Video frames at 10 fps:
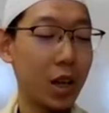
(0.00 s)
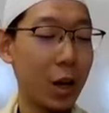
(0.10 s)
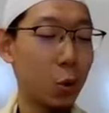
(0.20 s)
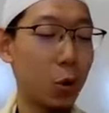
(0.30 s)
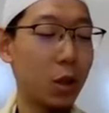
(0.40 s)
其
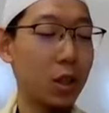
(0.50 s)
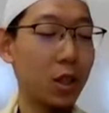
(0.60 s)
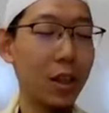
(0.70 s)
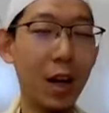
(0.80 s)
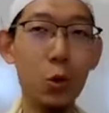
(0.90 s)
他所有的这
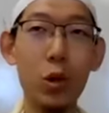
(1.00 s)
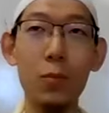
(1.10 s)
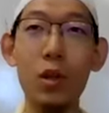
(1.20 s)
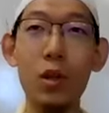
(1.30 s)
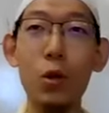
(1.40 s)
些大
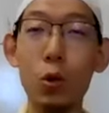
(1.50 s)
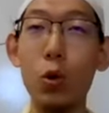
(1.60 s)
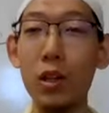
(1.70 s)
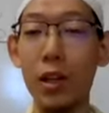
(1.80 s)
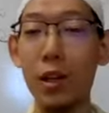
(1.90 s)
罪，
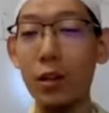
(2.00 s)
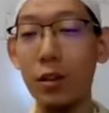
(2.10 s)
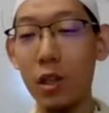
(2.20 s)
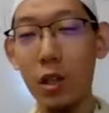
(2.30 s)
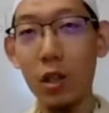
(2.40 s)
如果
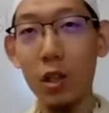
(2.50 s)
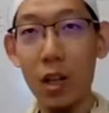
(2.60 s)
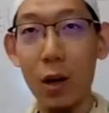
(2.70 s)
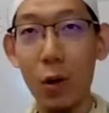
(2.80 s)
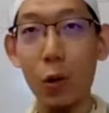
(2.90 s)
你真
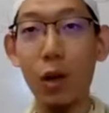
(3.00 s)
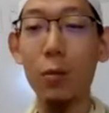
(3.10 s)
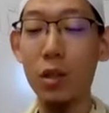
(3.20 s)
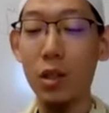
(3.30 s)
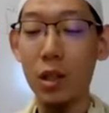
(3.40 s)
诚的忏
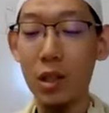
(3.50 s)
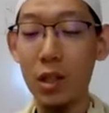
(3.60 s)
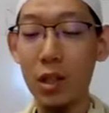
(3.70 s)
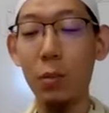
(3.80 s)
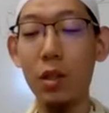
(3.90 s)
悔，并且
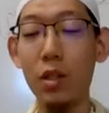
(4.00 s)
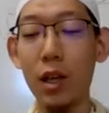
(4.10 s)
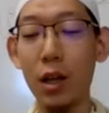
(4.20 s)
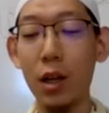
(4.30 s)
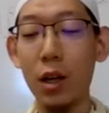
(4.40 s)
信仰，并
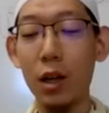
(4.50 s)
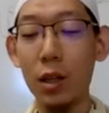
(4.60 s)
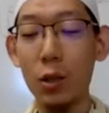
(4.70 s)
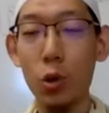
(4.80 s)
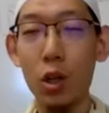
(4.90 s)
且
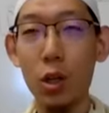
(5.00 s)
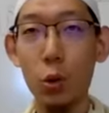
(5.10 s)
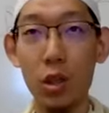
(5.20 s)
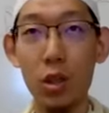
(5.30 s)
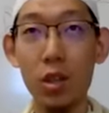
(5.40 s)
跟随着
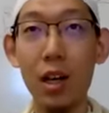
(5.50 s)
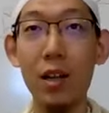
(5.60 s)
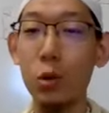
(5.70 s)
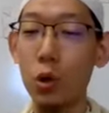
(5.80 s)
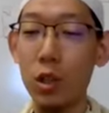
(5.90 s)
去行
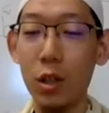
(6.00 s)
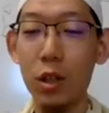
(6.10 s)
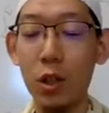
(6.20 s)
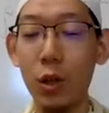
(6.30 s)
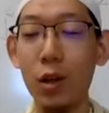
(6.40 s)
善，就是真
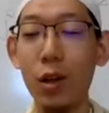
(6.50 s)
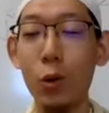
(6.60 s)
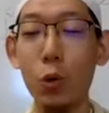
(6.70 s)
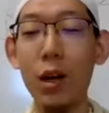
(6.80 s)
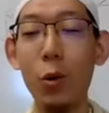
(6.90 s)
的是
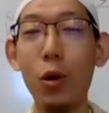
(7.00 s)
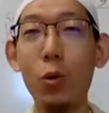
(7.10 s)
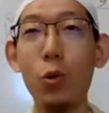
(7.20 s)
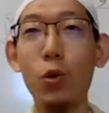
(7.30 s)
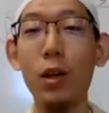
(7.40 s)
脱胎
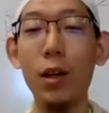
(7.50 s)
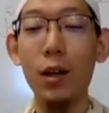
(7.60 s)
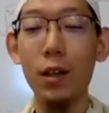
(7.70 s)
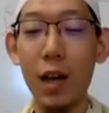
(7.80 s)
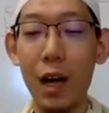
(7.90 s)
换骨、
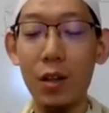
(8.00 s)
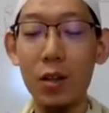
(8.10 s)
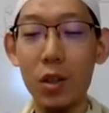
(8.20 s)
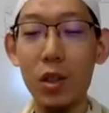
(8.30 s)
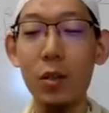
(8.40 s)
改
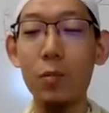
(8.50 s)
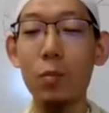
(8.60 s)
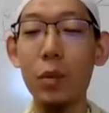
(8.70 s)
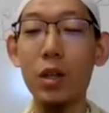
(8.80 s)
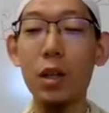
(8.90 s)
良自
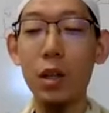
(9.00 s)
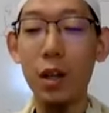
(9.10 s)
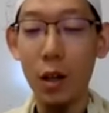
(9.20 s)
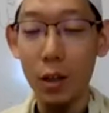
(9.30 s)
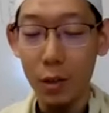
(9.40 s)
身，变成了一
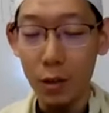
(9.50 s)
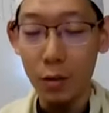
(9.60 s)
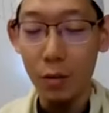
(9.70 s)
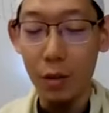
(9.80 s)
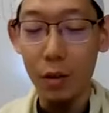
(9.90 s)
个
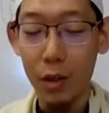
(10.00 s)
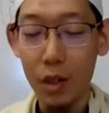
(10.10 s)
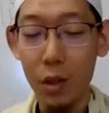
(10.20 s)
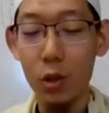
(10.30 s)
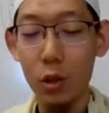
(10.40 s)
完
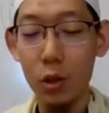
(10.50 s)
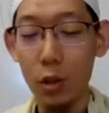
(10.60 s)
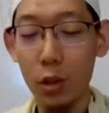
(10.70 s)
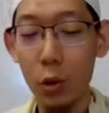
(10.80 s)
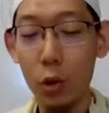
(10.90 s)
信这
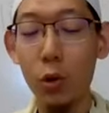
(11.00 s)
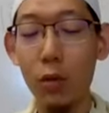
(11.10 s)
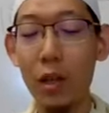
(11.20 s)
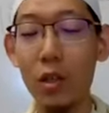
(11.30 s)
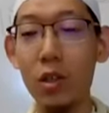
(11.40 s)
个优秀
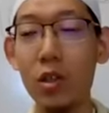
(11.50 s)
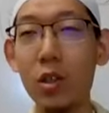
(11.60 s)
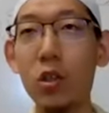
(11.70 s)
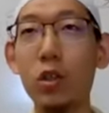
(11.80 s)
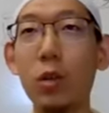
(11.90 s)
的完整的
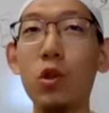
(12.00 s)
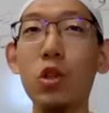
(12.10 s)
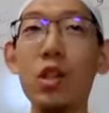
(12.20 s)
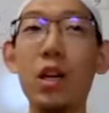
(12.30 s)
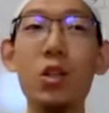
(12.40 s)
信氏，那么
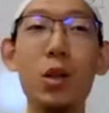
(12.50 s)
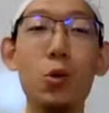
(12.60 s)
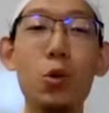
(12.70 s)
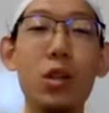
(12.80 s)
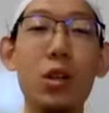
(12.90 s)
之前的这些
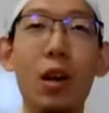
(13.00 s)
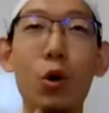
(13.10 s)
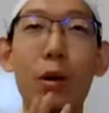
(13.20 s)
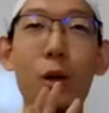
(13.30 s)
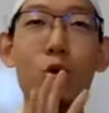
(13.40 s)
罪行，阿
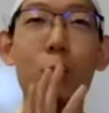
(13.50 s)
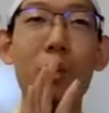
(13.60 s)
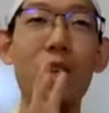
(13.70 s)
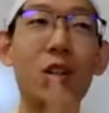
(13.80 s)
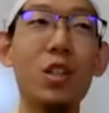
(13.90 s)
拉会把它
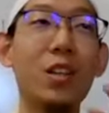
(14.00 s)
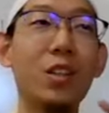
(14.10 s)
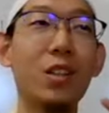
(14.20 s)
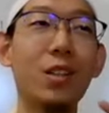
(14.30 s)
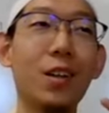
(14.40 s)
转变成
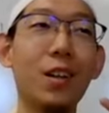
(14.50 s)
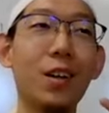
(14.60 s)
善行，